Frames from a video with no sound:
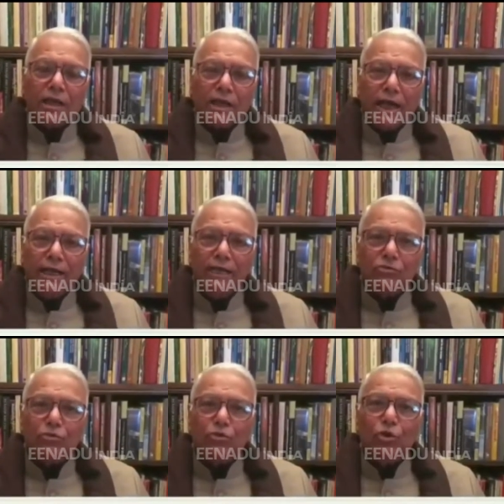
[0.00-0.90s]

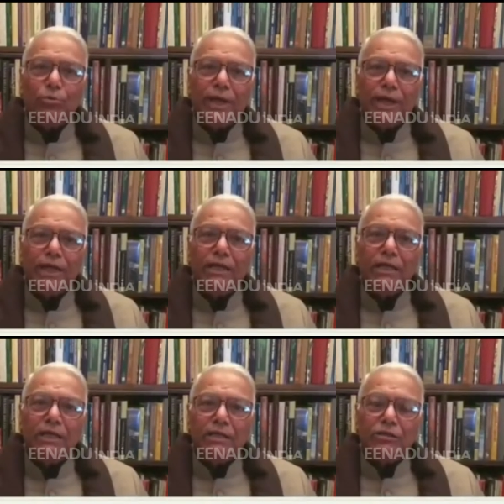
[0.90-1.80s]
सरकारी स्कूलों
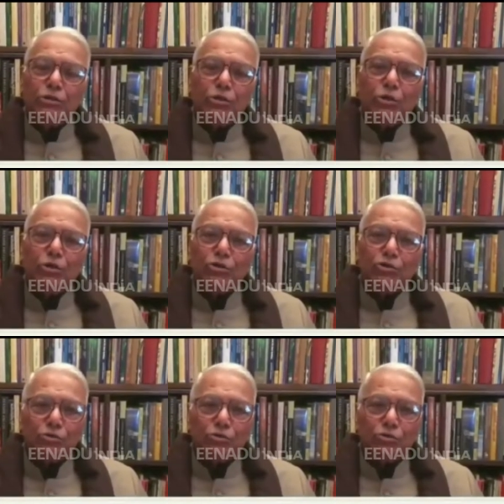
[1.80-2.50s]
में जो